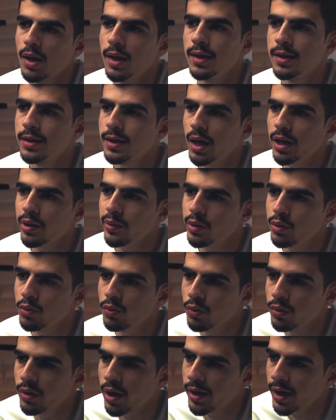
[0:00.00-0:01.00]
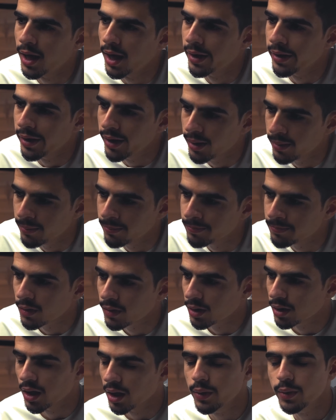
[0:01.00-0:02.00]
اللي كانوا يقولون انه حرام
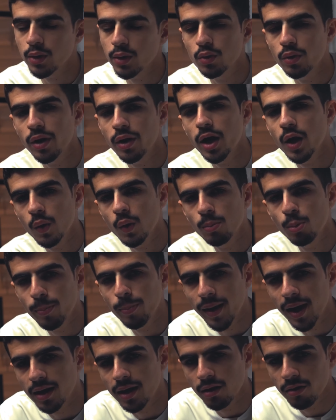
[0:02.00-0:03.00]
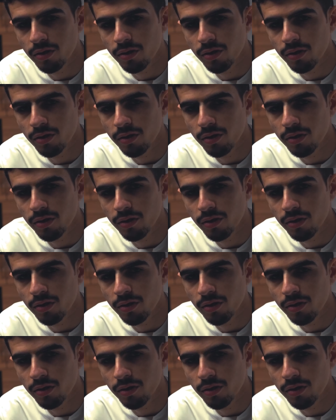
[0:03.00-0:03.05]
كانوا يقولون انه مباح